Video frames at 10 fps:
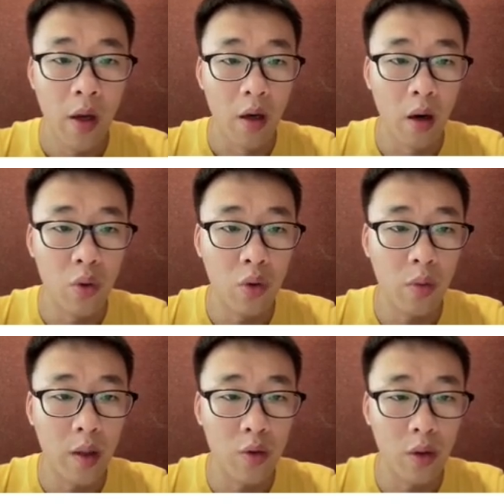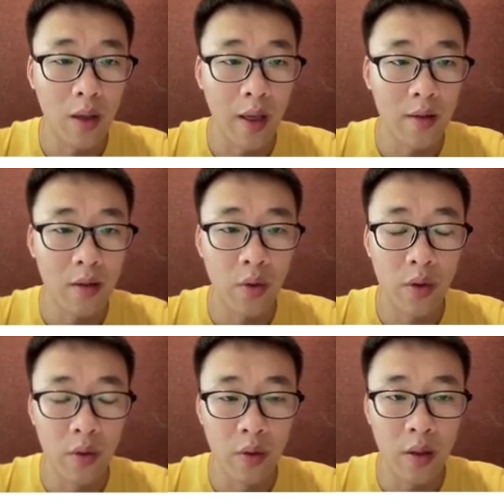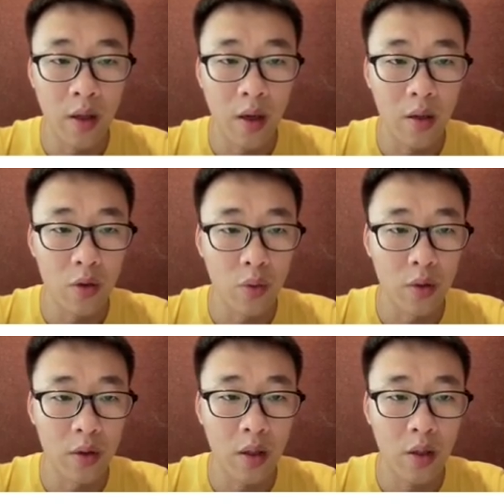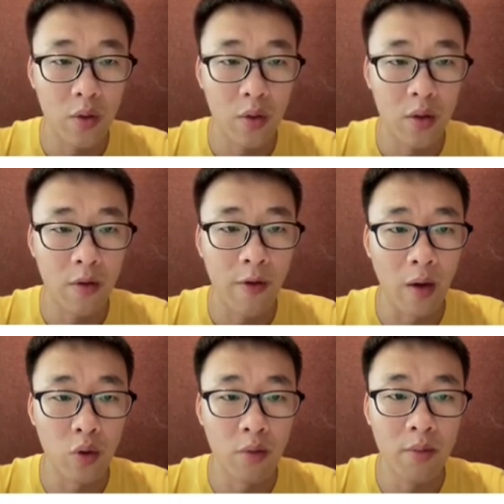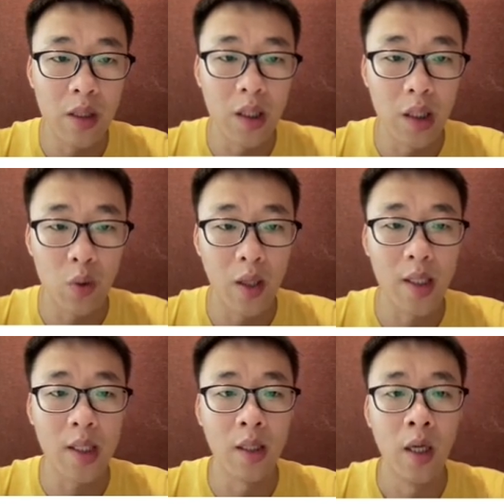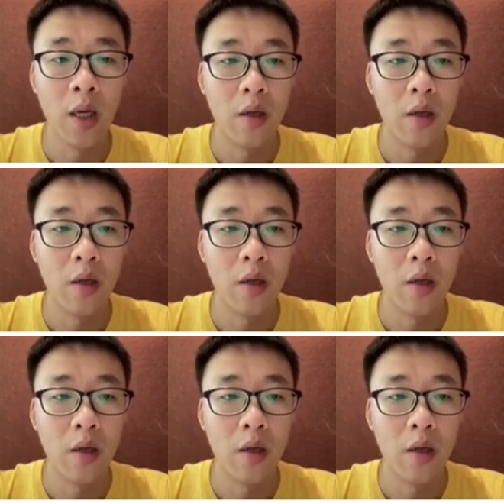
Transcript: 然后区别主要来自于第二个数字，第二个数字是仿存密集型算子，